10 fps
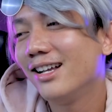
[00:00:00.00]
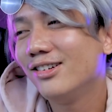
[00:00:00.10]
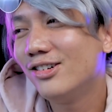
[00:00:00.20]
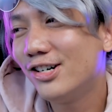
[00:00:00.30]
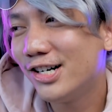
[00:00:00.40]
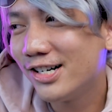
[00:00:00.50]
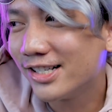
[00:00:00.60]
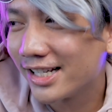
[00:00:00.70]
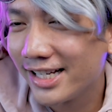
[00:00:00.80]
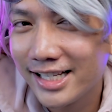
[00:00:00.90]

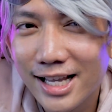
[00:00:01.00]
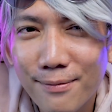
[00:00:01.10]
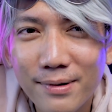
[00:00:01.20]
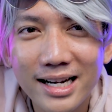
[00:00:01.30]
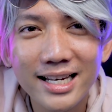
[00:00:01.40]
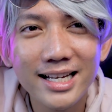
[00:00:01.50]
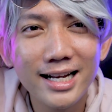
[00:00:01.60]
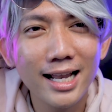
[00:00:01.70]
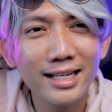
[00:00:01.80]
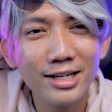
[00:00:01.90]
Aduh, sedihnya
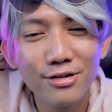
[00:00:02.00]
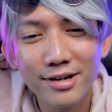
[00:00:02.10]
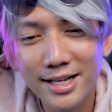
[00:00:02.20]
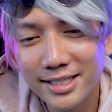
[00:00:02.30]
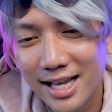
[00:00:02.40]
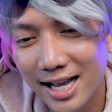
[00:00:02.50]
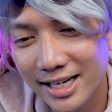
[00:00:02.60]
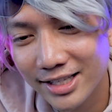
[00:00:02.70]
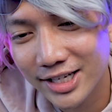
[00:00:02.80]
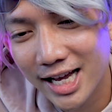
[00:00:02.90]
pendidikan Indonesia
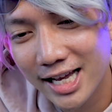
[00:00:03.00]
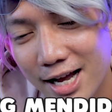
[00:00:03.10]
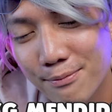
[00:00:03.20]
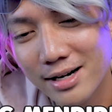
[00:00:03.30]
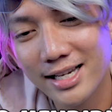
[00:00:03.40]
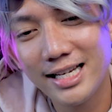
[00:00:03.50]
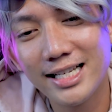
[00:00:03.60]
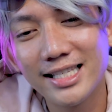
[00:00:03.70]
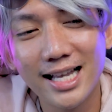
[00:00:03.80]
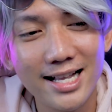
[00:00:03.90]
gitu ya. Yang
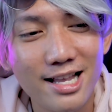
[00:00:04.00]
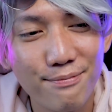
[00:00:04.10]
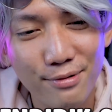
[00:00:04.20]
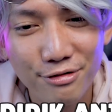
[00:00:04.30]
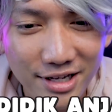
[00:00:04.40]
mendidik saja perlu